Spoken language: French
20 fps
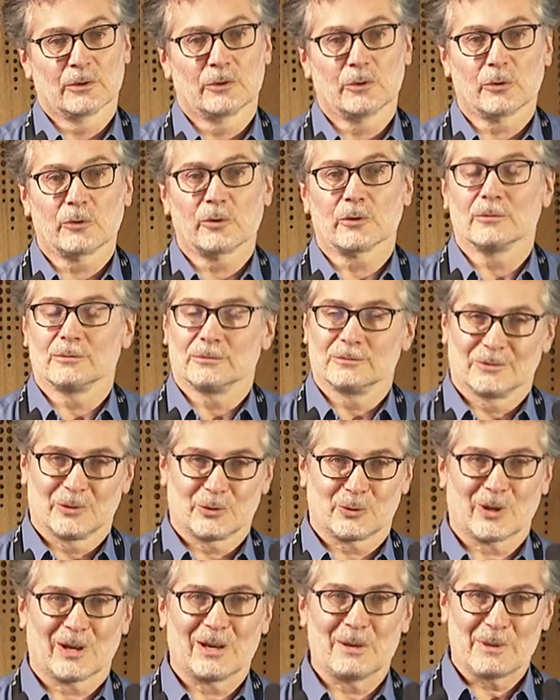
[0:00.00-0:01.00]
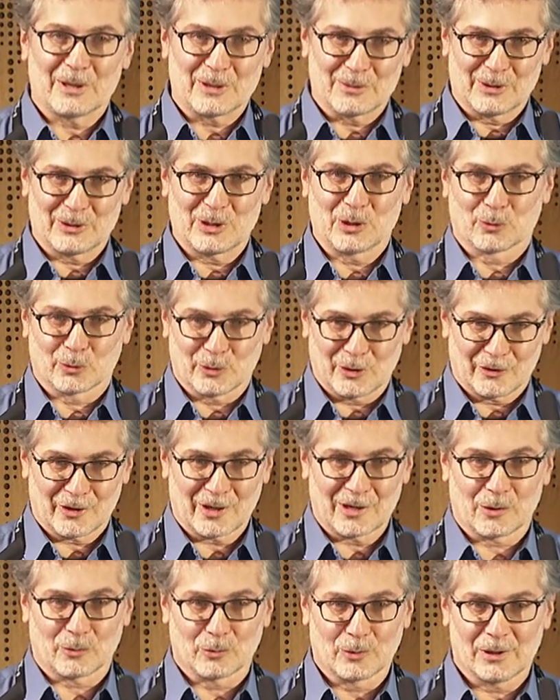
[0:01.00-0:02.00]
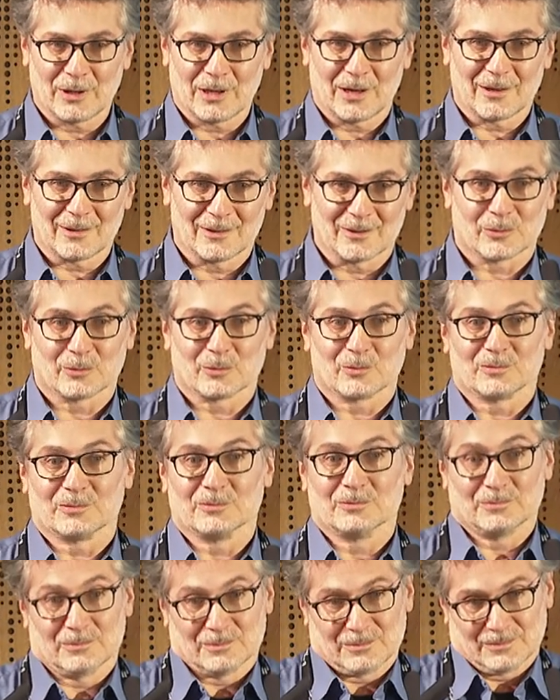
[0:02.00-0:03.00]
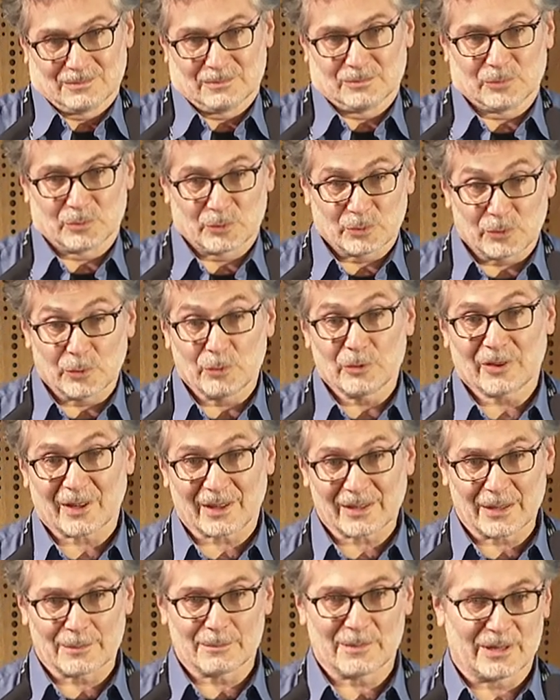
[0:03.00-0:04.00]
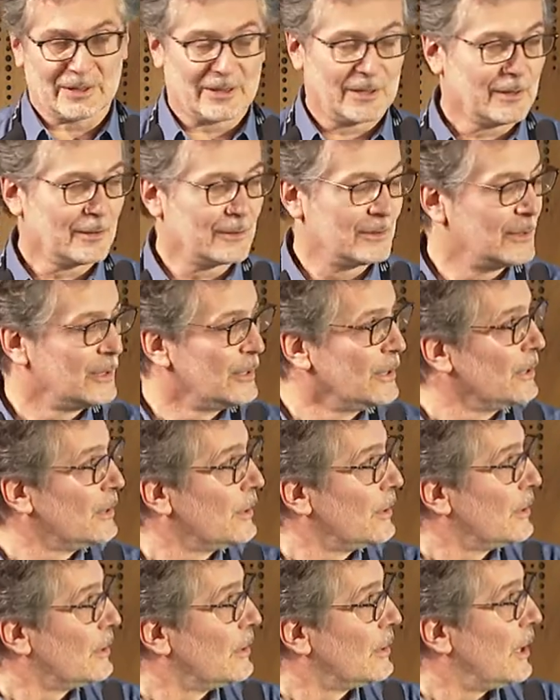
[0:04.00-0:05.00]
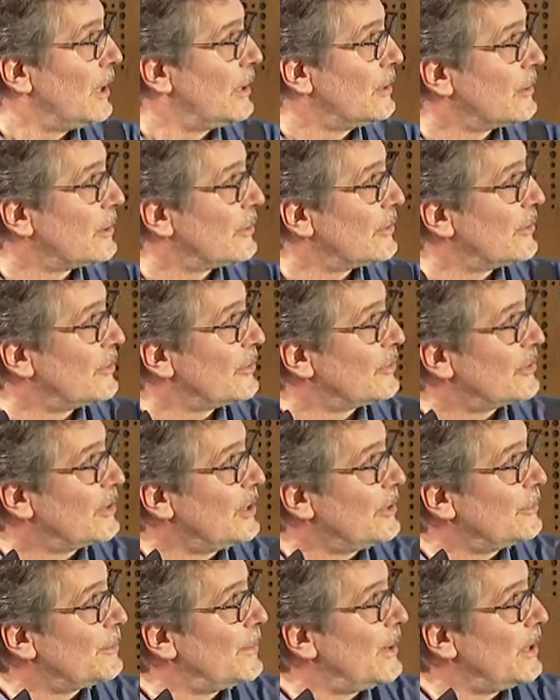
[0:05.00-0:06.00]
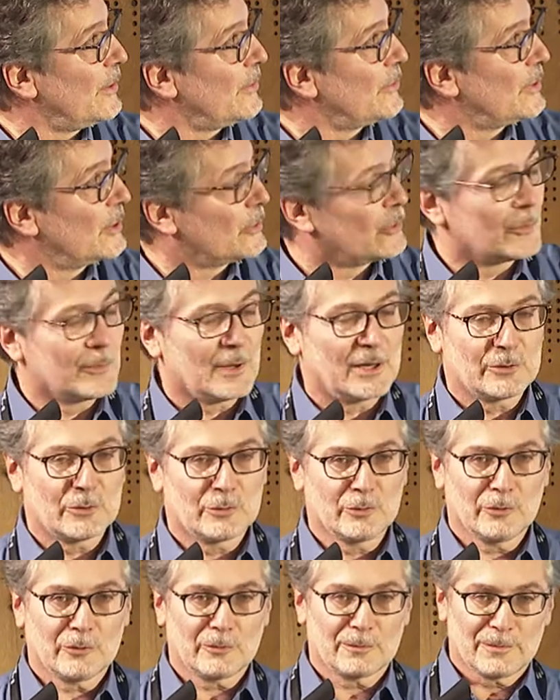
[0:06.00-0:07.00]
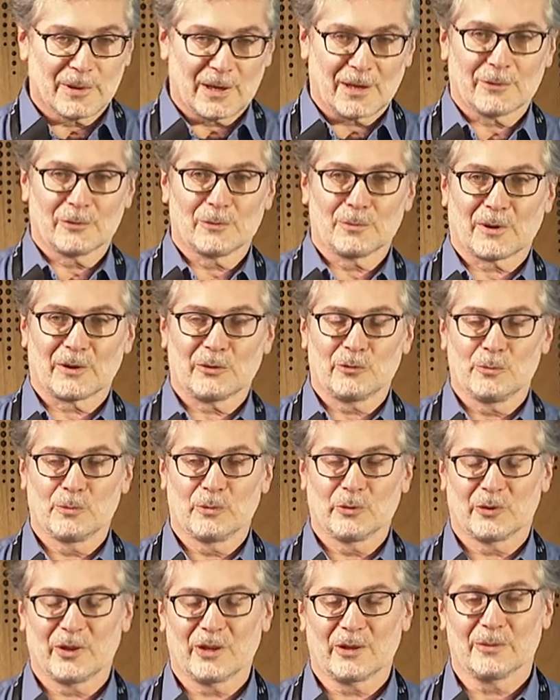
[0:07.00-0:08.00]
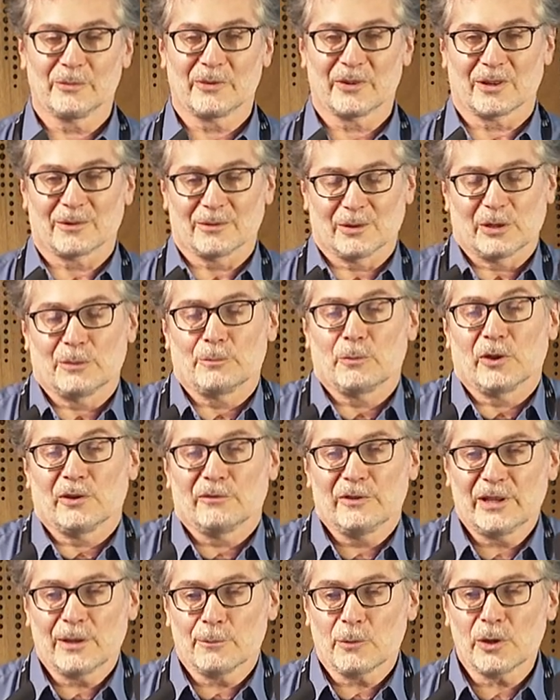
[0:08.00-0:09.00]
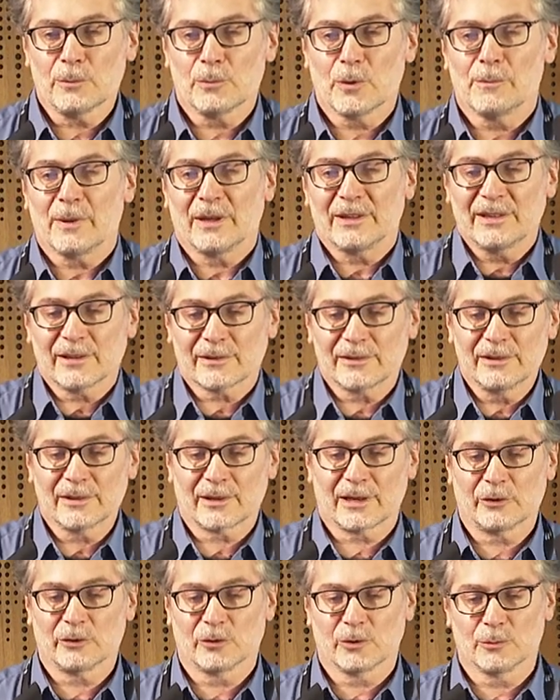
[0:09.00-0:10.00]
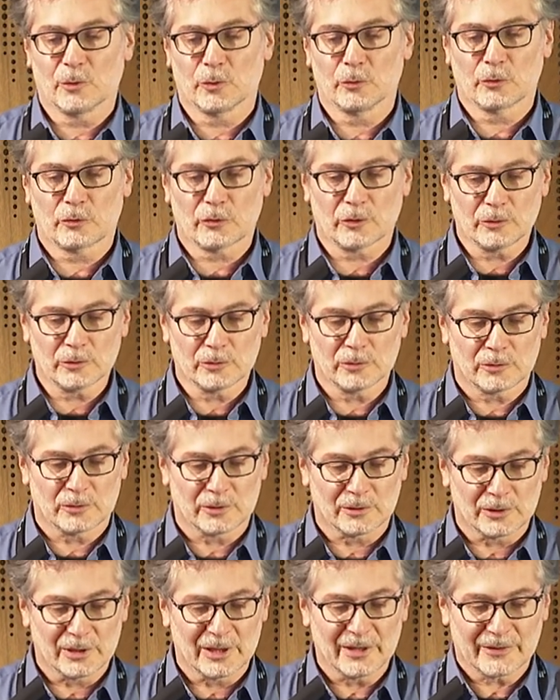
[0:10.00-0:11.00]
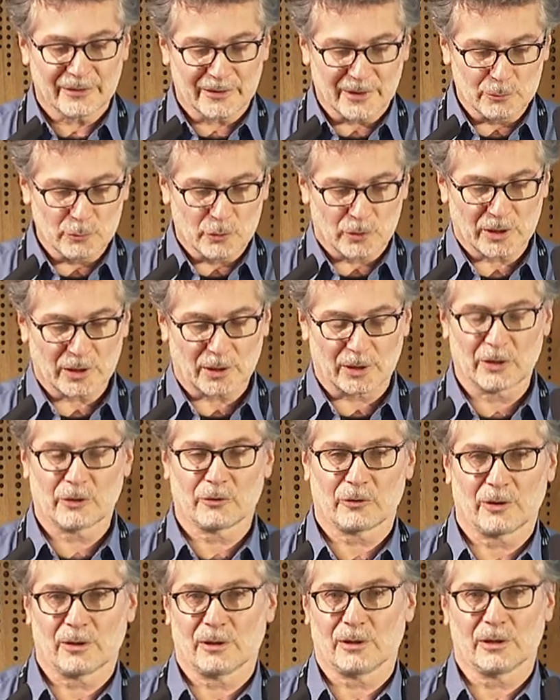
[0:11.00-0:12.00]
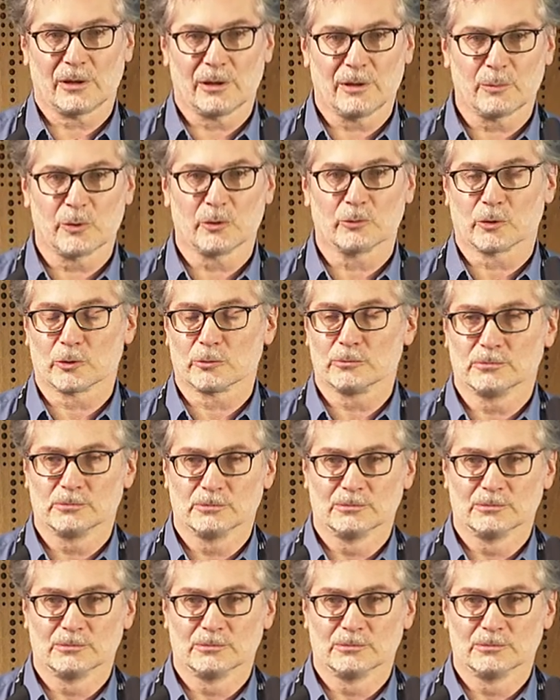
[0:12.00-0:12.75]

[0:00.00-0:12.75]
Donc les mathématiques ont déjà un rôle là d'une certaine manière. Alors, ce qui se passe, c'est que Malthus part du présupposé comme ça. évidemment, il ne peut pas dire directement aux gens euh, laissez mourir les, pauvres.